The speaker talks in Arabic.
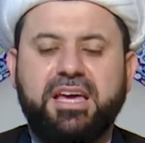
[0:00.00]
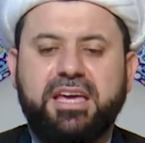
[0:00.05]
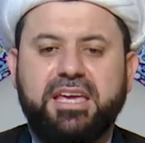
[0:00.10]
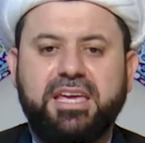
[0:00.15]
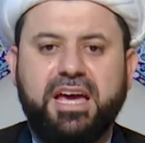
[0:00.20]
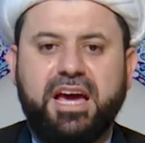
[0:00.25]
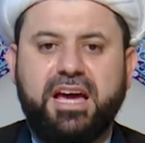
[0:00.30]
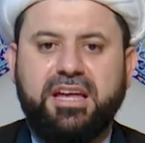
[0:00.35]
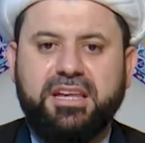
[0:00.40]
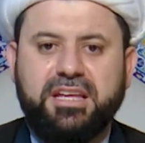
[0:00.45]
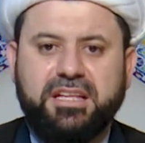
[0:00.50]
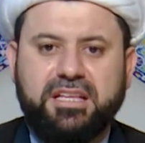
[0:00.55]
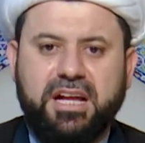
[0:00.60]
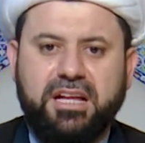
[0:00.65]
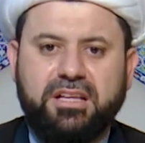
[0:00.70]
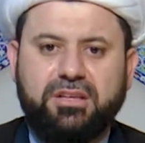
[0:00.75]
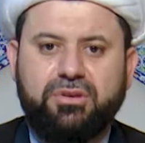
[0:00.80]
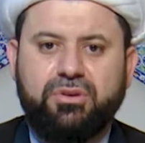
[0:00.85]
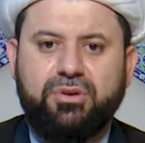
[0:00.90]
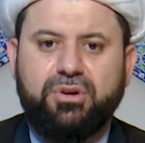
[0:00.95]
يعني
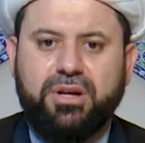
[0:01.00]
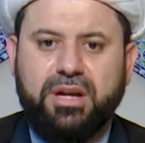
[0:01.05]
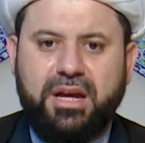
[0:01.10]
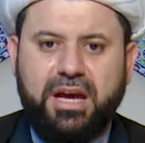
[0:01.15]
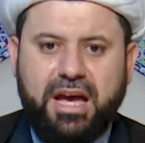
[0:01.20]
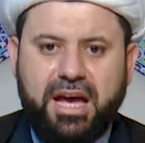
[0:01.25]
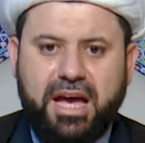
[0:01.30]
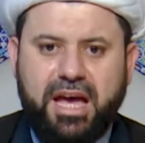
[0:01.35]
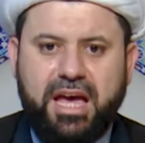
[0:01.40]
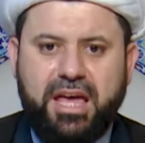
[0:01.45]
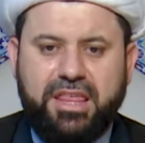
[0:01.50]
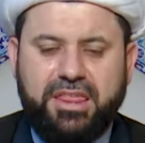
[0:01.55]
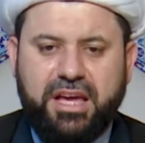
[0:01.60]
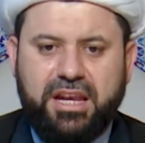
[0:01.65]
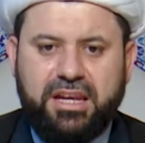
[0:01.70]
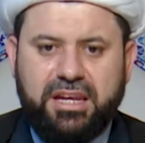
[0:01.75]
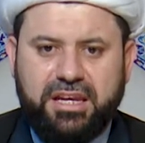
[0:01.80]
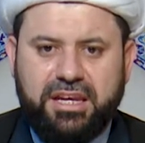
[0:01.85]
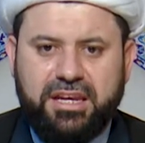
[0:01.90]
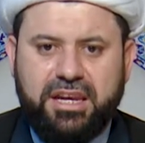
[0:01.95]
تطهر هذا
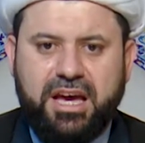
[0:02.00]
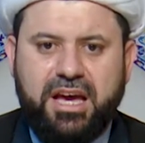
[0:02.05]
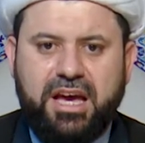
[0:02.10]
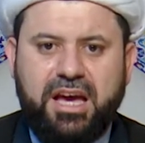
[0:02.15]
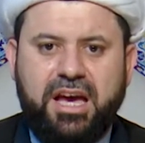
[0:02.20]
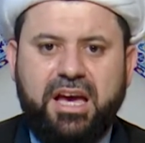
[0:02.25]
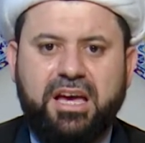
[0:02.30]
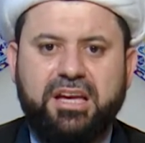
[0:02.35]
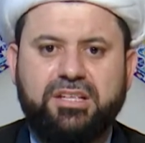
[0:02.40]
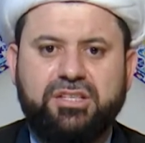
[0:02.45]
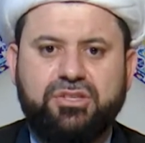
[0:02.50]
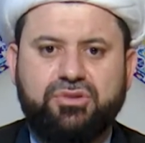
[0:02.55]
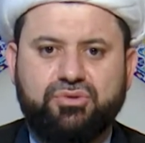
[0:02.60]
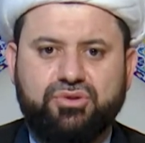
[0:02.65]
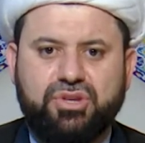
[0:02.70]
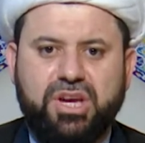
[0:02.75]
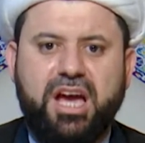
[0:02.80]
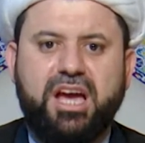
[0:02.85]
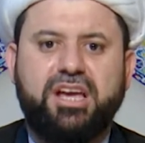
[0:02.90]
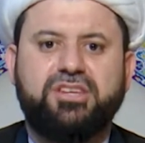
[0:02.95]
الإناء
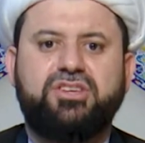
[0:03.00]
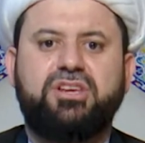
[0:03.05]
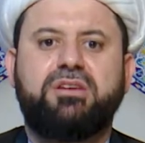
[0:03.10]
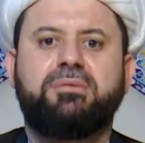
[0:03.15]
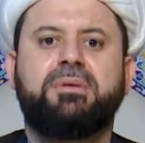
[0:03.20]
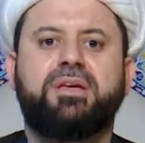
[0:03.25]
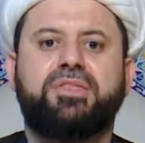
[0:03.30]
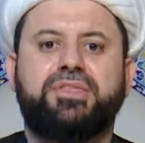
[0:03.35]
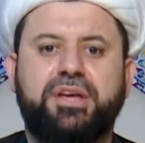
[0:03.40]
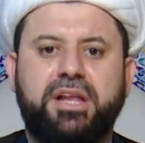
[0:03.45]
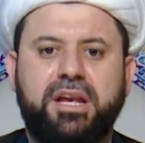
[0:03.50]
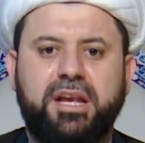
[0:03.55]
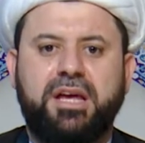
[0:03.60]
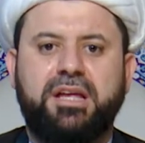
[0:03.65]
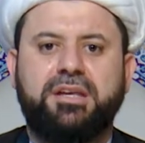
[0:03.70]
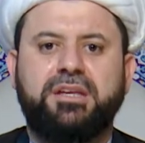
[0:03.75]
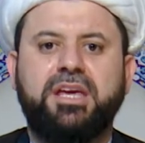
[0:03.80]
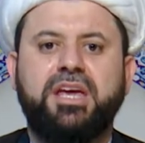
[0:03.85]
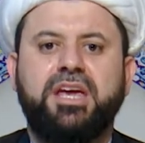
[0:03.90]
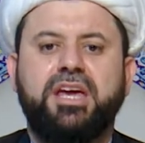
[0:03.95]
الزجاجي
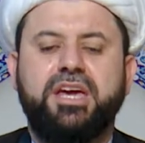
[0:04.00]
مثلا